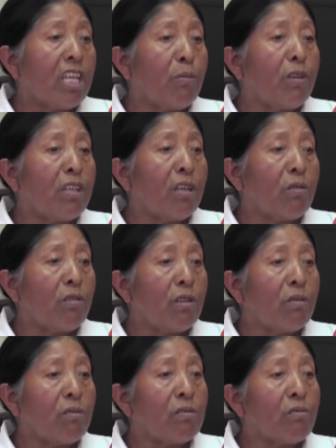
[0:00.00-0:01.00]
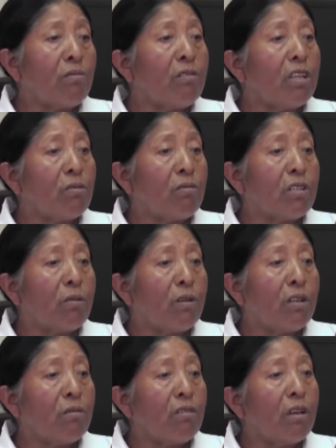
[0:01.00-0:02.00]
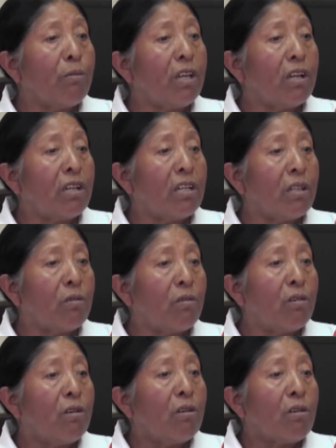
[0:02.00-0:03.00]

que me ha dado, entonces un día estoy trabajando y ya me ha agarrado.